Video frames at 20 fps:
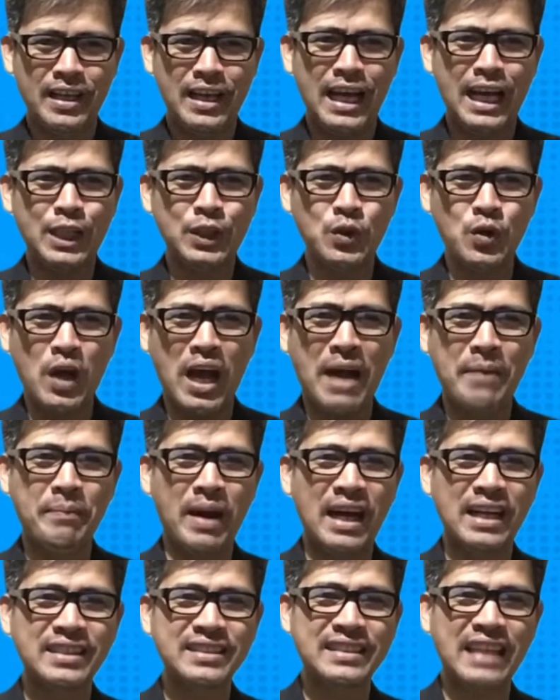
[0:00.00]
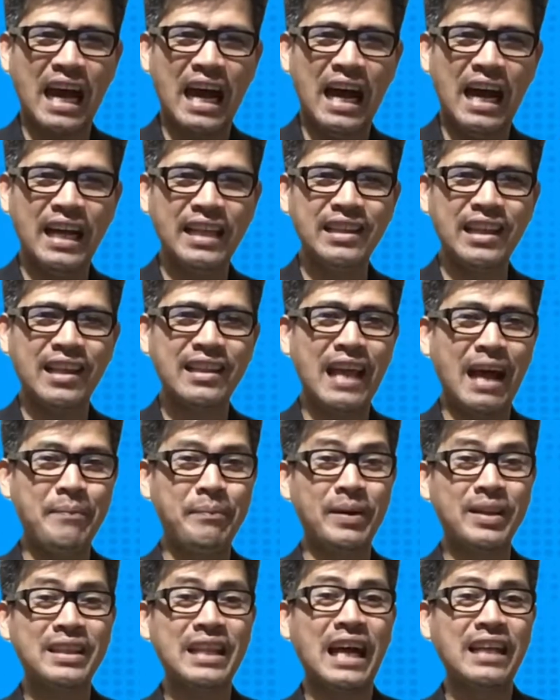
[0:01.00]
Ano nga ba ang daan na
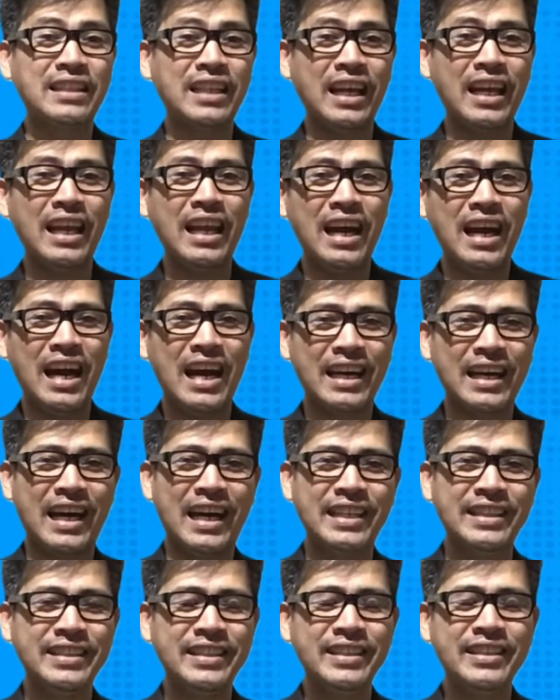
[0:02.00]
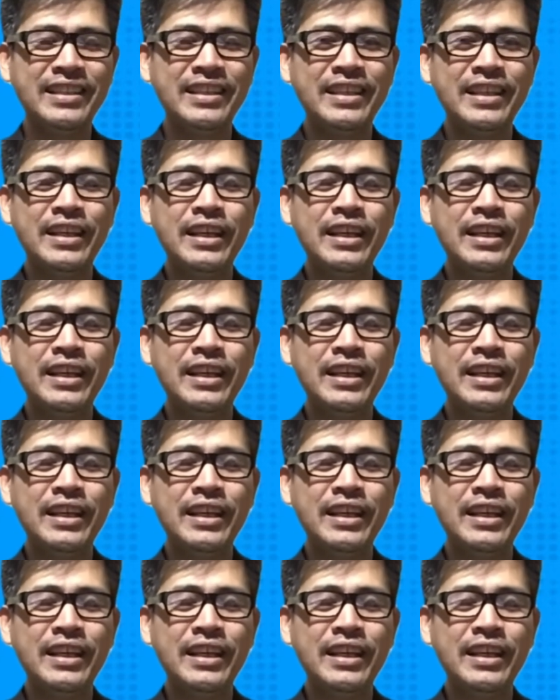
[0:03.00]
dapat nating lakaran